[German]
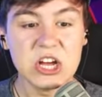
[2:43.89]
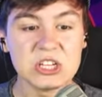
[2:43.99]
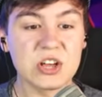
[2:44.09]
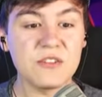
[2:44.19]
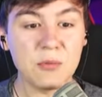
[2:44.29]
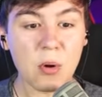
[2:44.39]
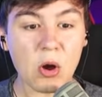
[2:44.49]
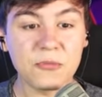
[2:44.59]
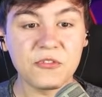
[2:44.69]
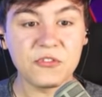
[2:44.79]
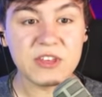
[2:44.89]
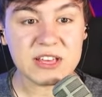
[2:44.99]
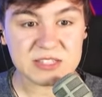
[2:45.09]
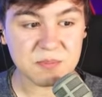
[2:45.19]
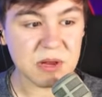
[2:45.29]
sondern wir bekommen
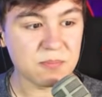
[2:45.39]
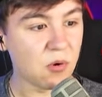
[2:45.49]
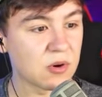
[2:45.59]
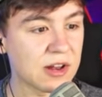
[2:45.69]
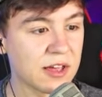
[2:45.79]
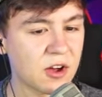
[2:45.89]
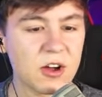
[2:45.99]
4 Speed pro Klick.